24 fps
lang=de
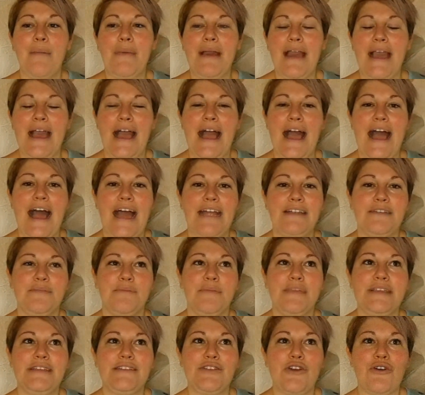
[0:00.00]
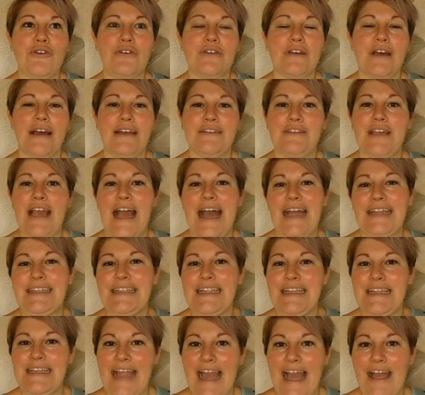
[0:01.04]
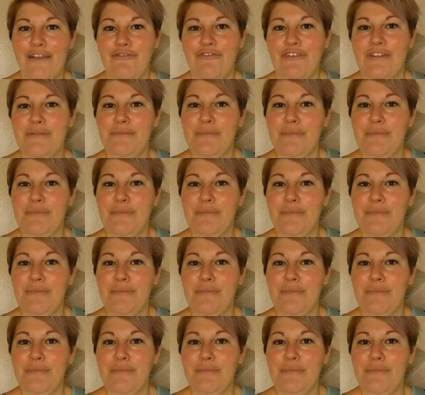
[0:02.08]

Aber er hat mich doch, also er hat einen Nerv